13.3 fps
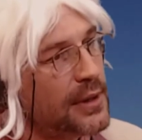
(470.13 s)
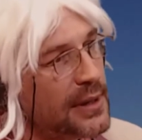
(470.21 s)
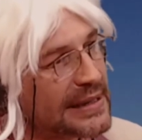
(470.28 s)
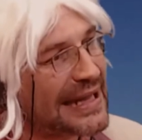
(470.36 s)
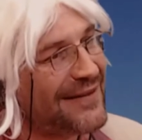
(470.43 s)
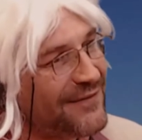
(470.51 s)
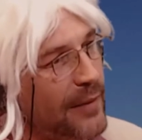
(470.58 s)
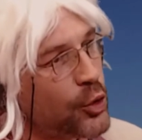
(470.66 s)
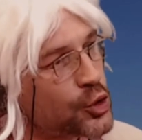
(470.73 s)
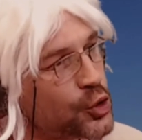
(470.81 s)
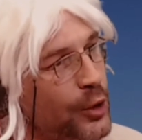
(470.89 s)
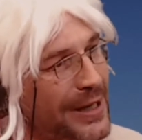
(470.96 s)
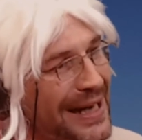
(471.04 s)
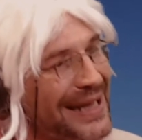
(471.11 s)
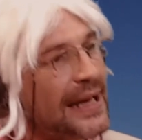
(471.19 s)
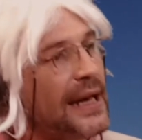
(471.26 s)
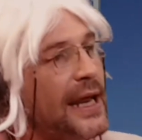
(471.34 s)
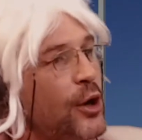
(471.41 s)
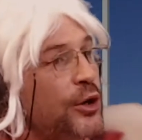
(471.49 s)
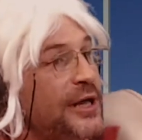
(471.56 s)
del famoso rey
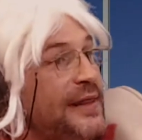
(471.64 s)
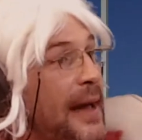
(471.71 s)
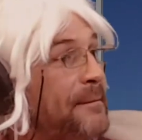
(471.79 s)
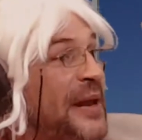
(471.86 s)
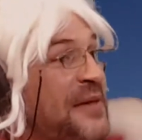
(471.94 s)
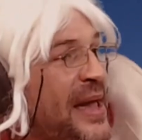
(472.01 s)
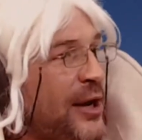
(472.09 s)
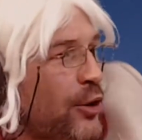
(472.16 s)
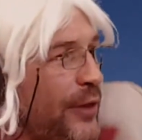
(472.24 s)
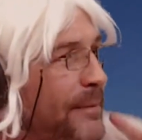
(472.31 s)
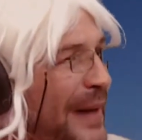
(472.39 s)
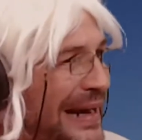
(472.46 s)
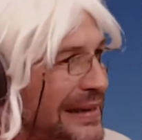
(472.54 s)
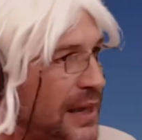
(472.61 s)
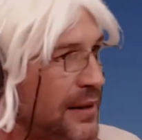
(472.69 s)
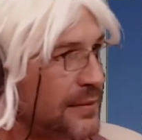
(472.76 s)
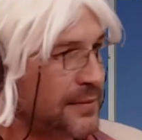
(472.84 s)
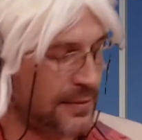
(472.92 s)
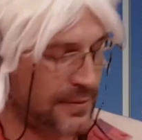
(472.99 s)
Leónidas I de Esparta.